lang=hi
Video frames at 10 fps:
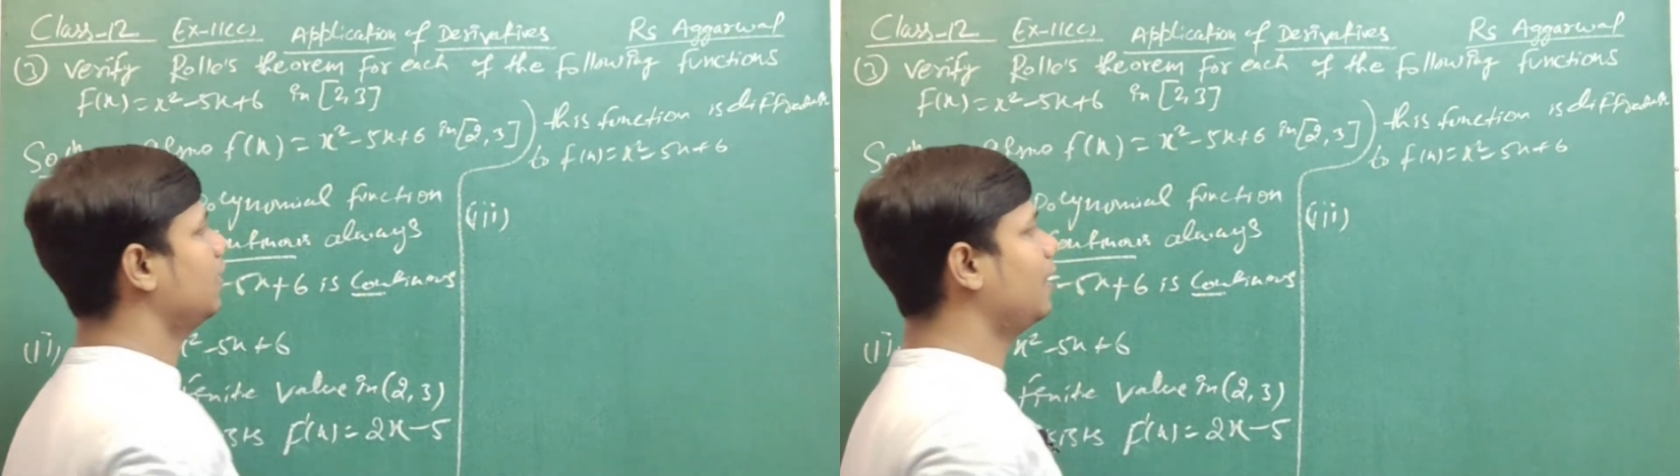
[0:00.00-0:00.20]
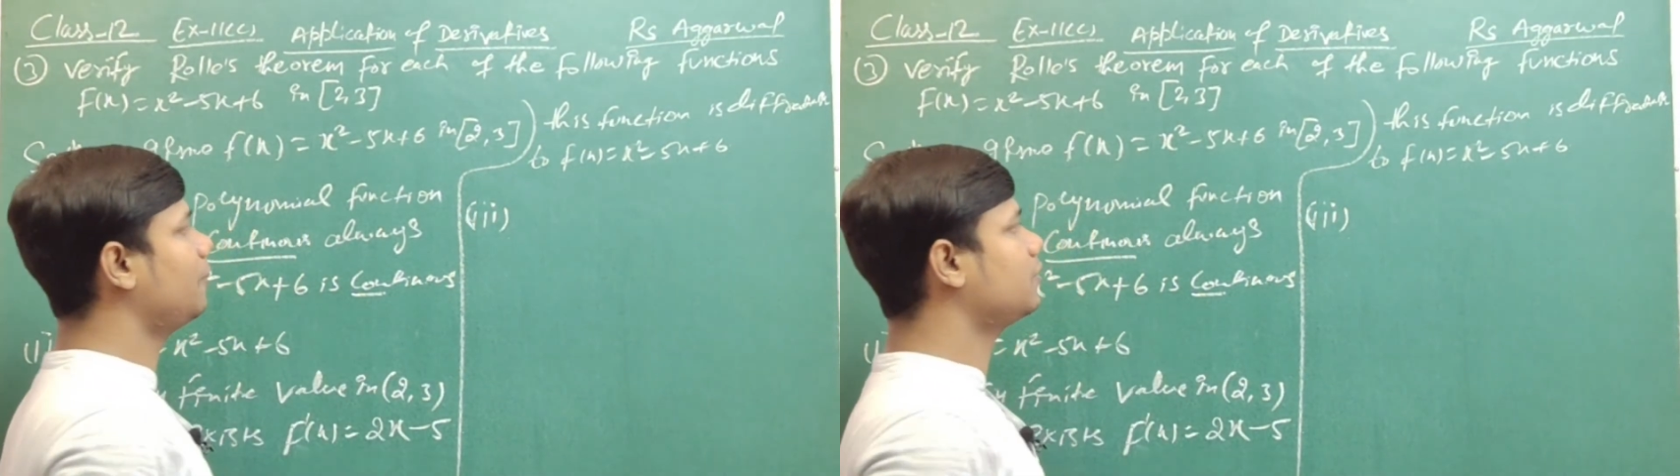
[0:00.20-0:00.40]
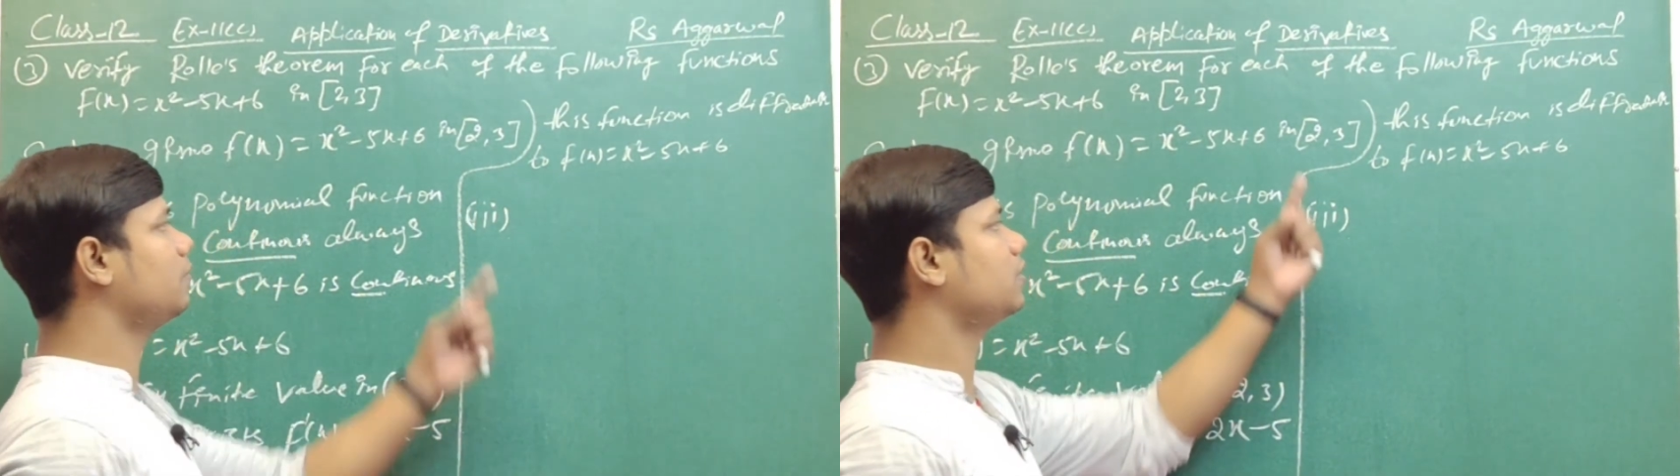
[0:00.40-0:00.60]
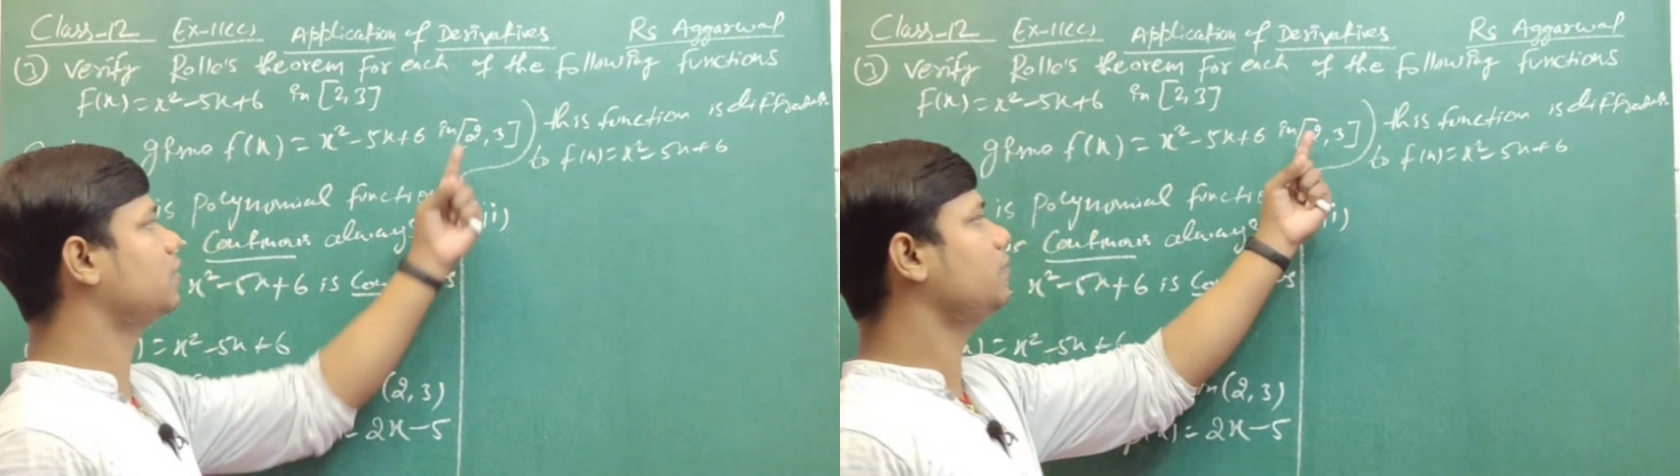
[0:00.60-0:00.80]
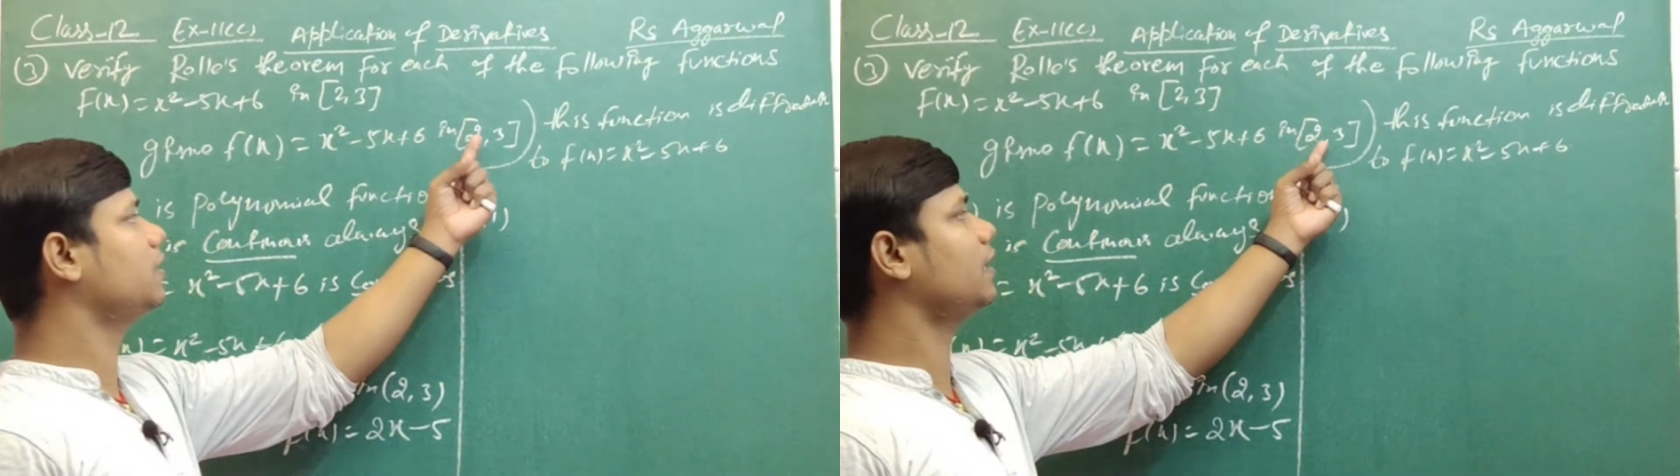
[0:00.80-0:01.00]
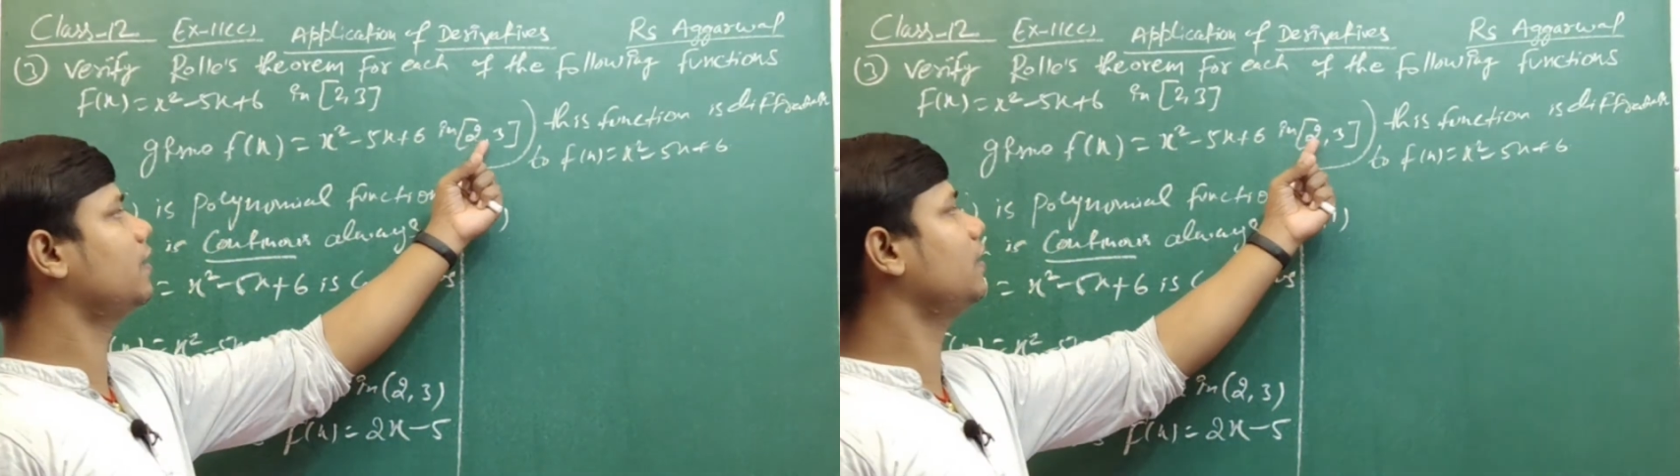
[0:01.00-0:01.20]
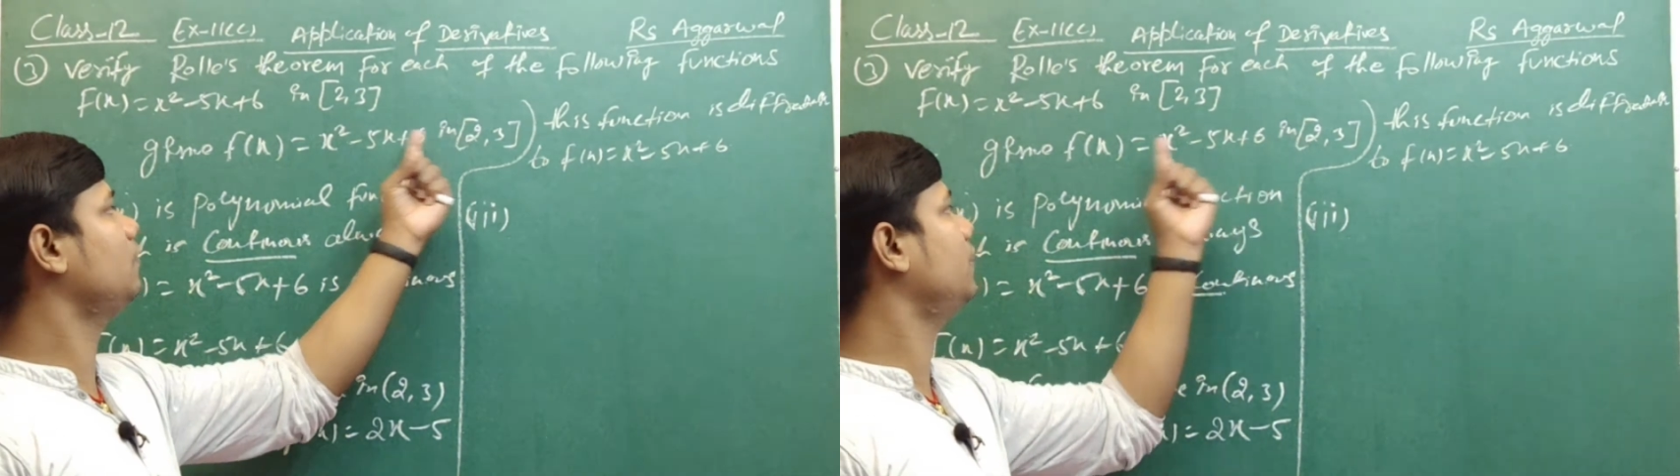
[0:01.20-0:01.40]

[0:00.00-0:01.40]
अब नंबर थर्ड में क्या करेंगे